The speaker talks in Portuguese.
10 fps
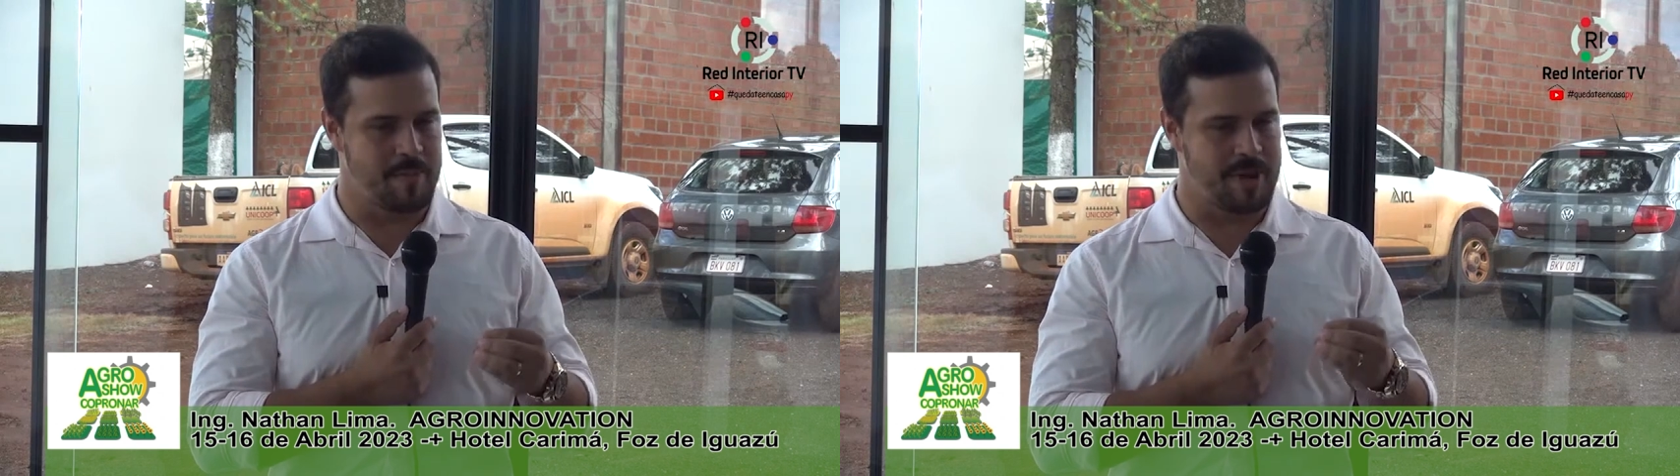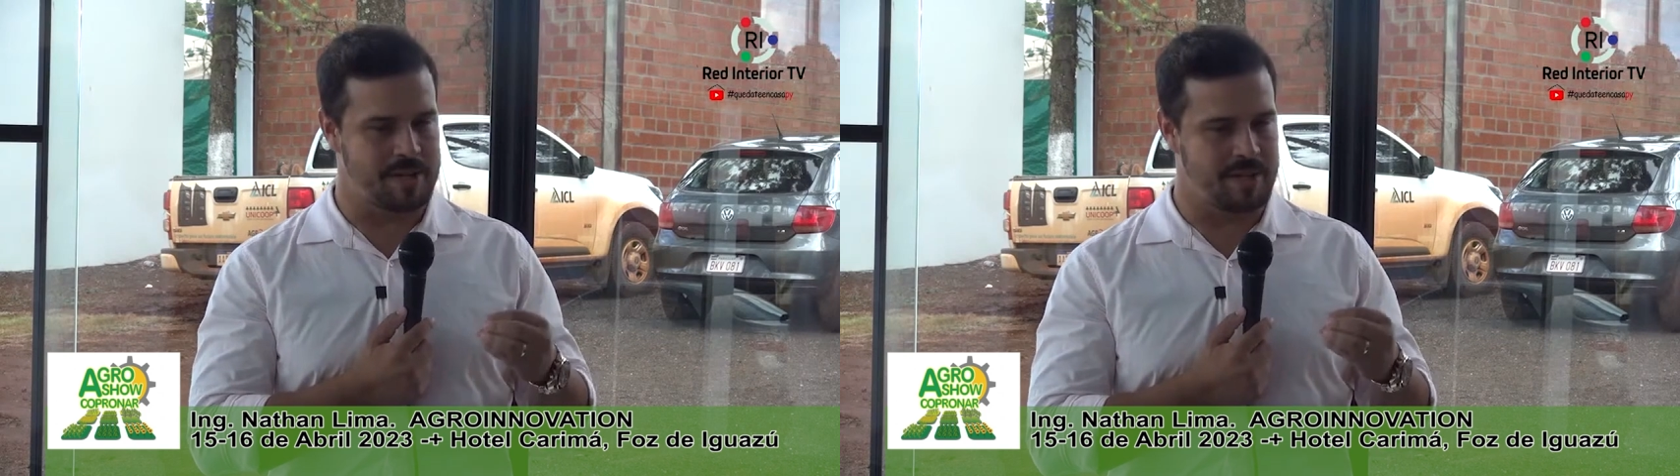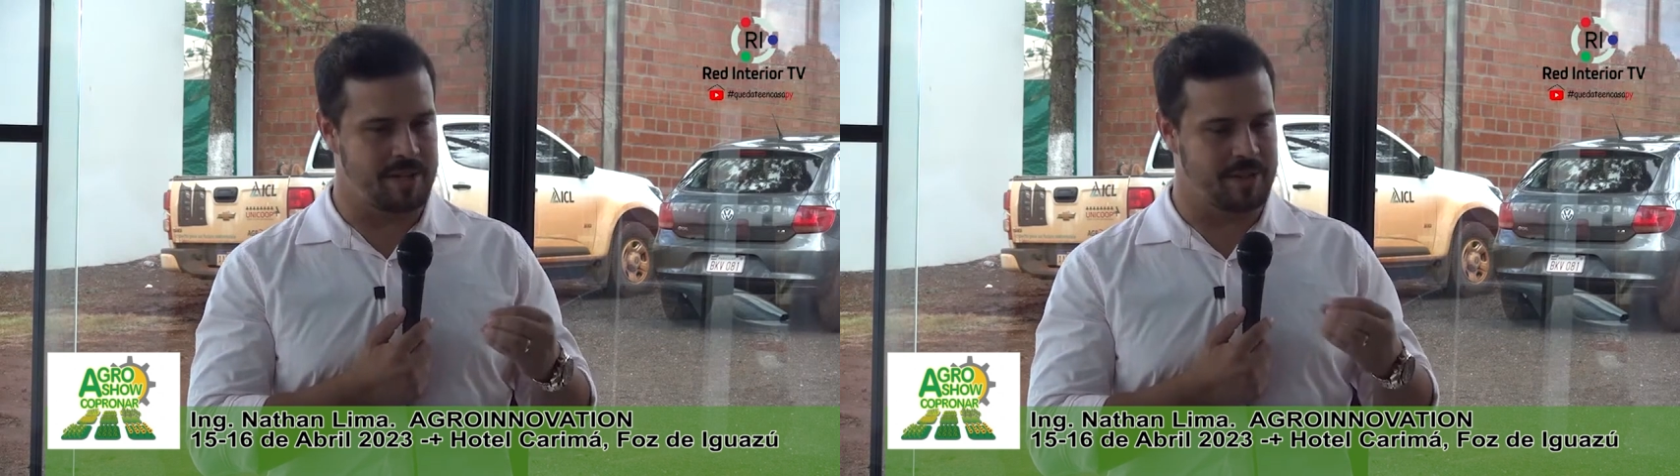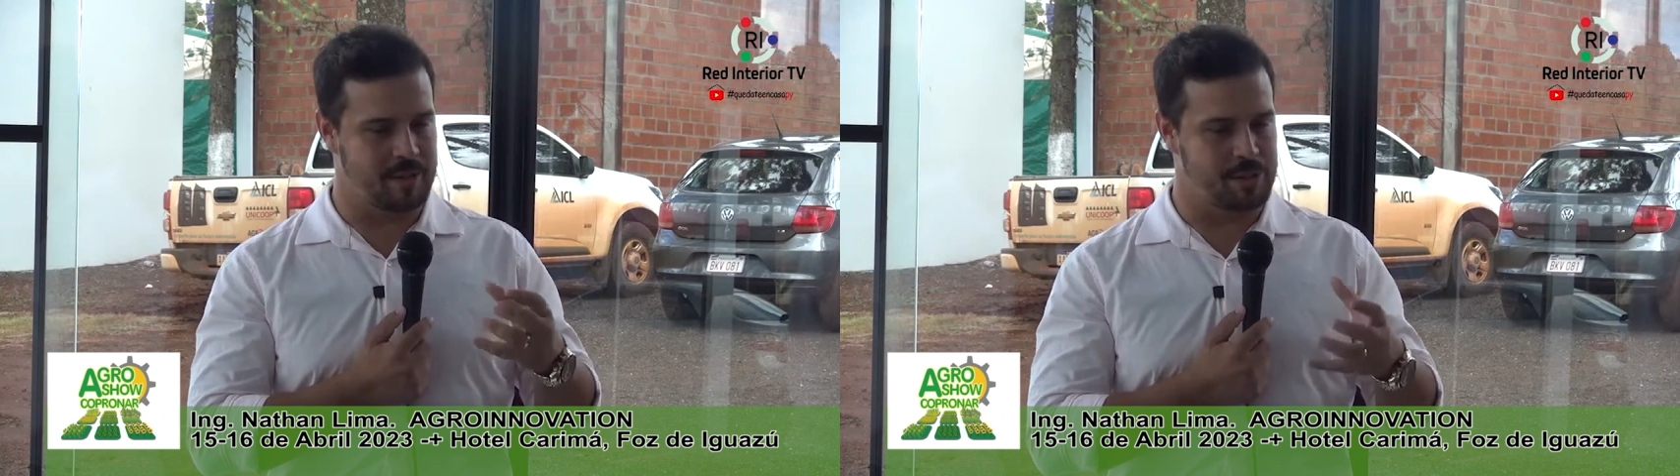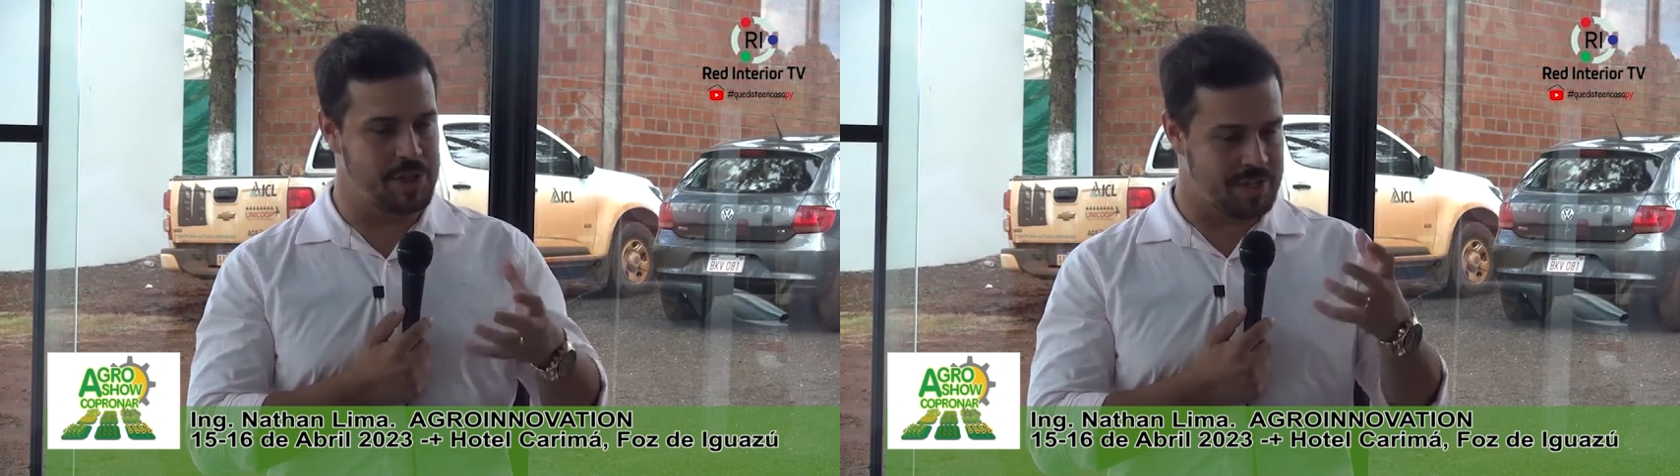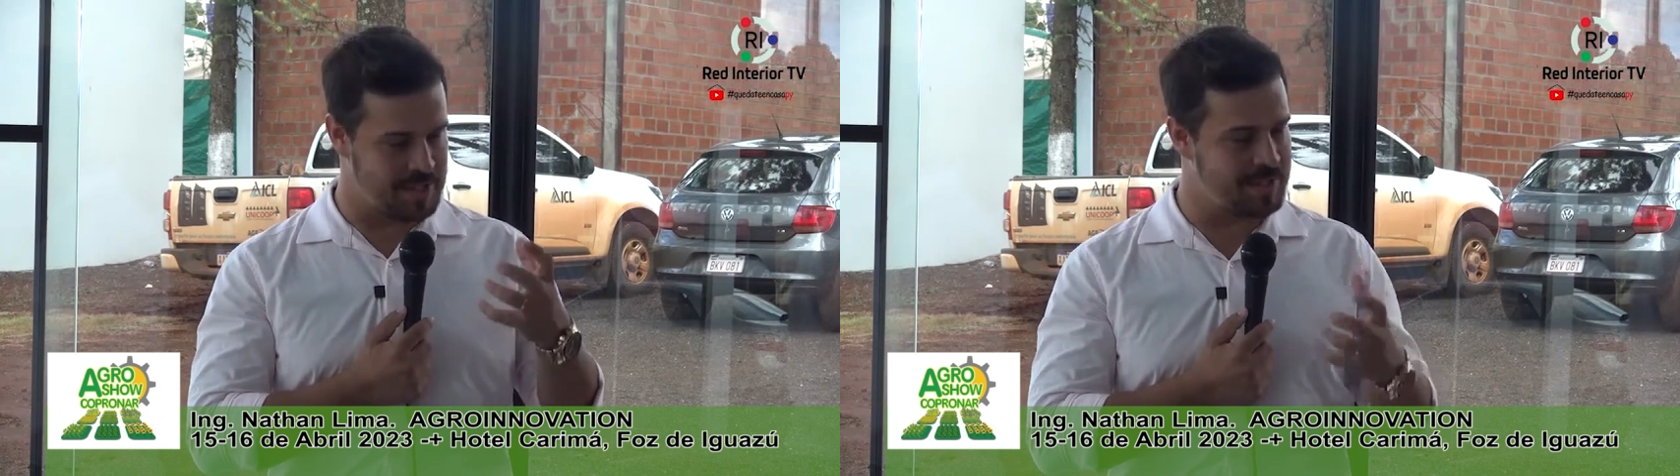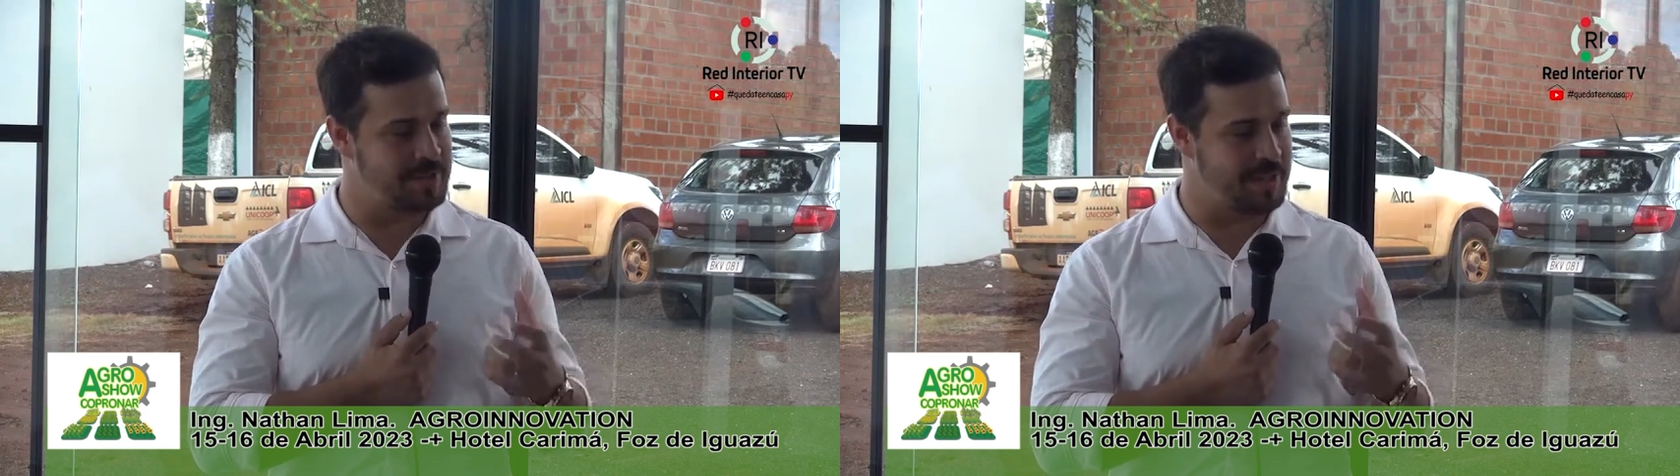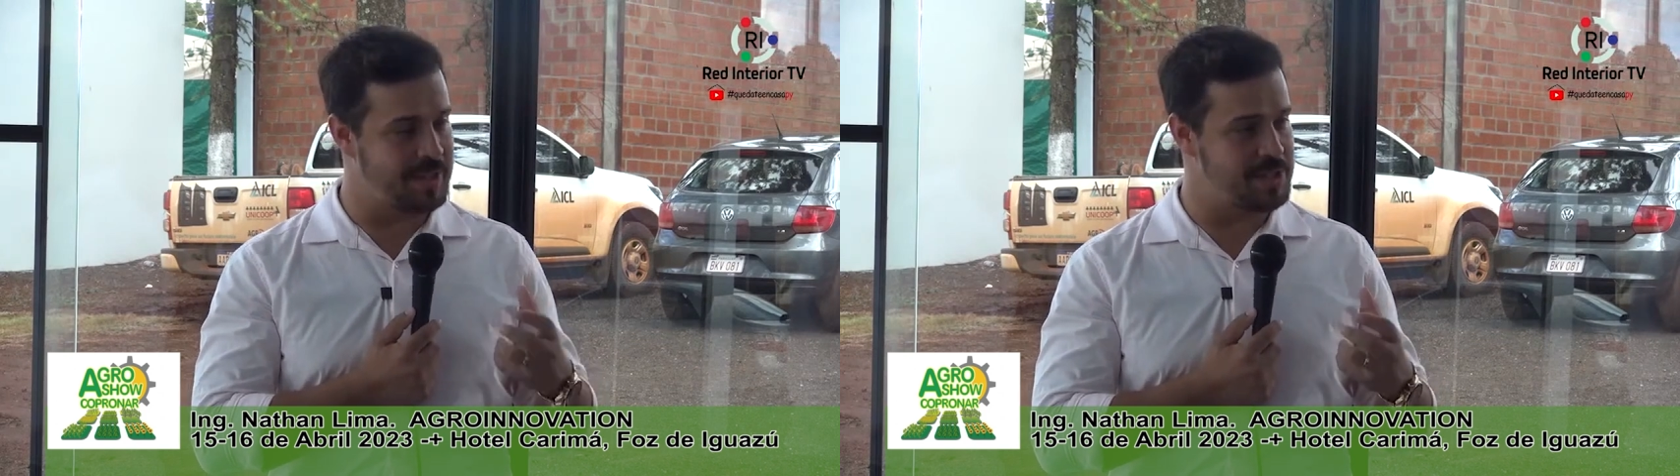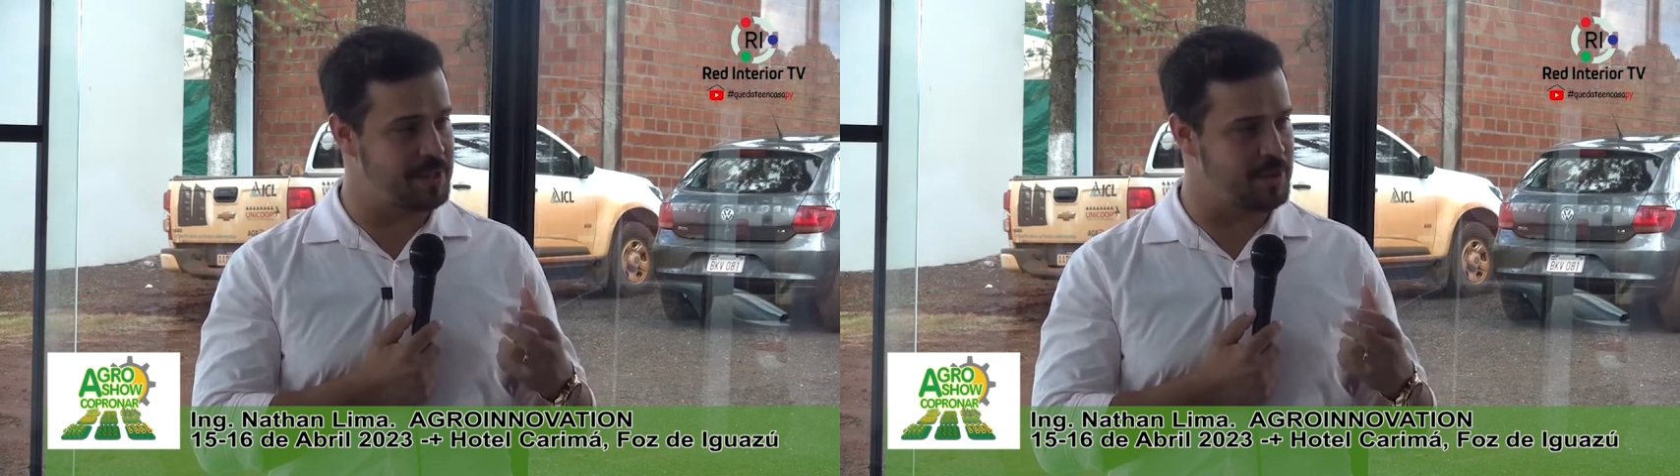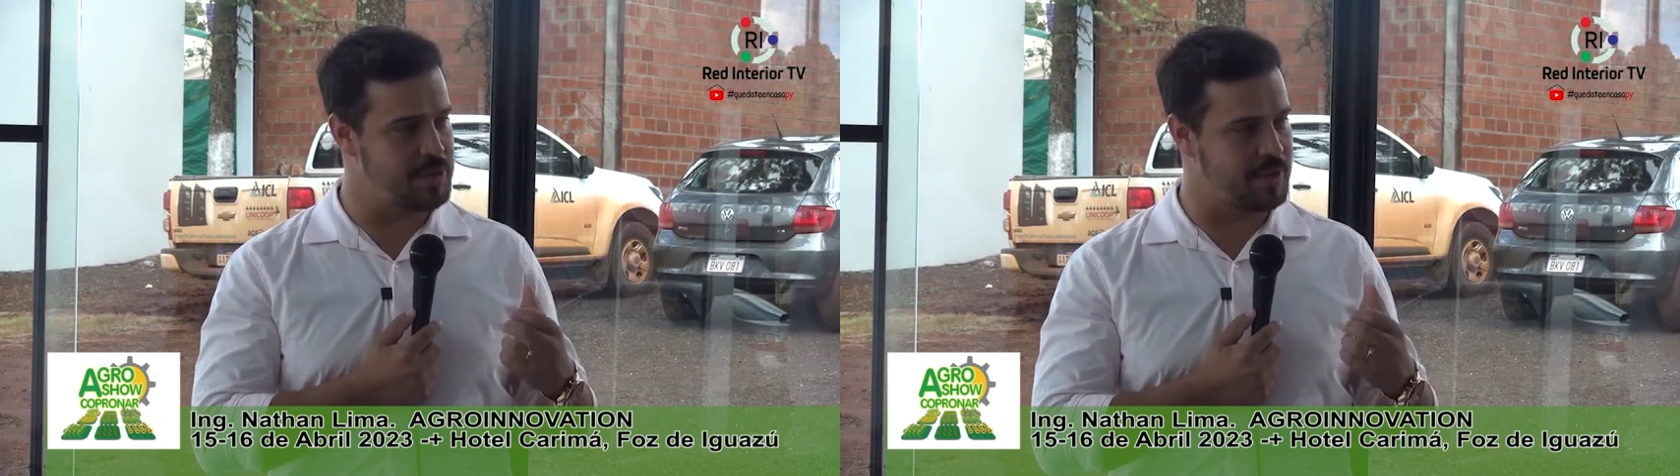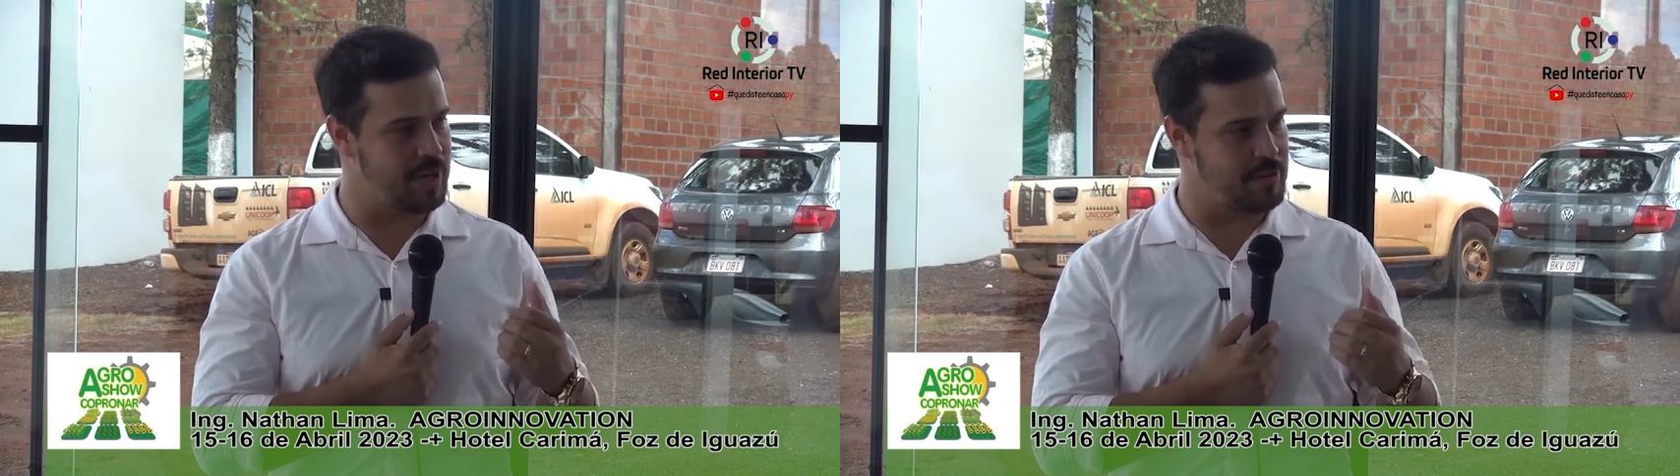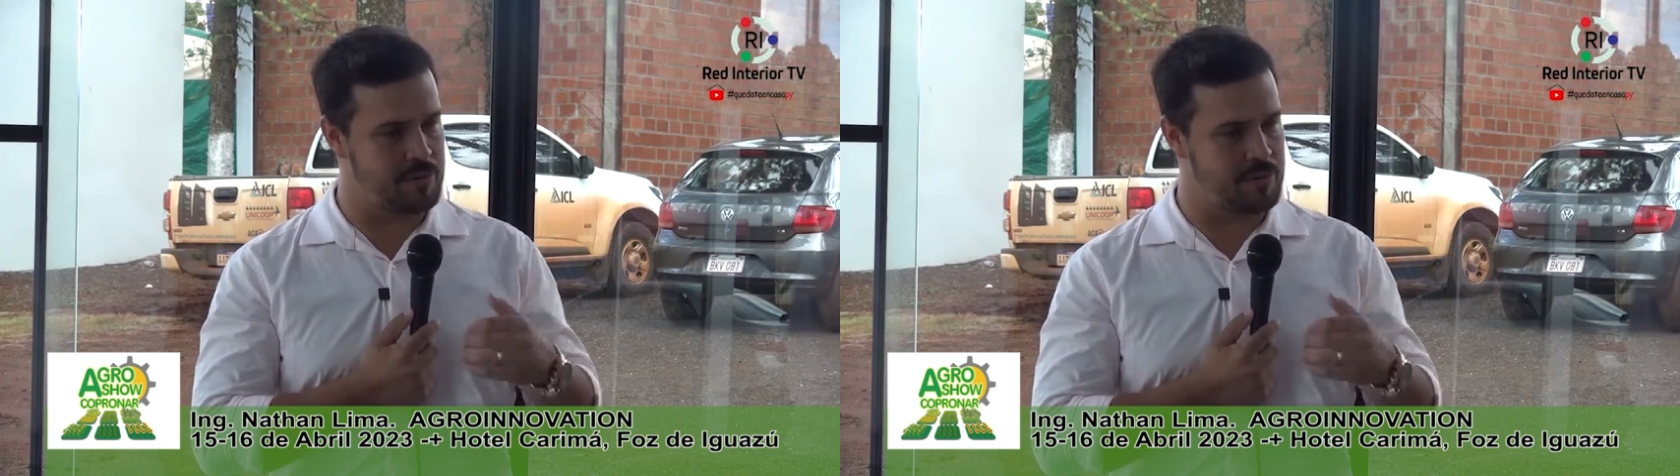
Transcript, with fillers: para que, utilizando a inteligência emocional,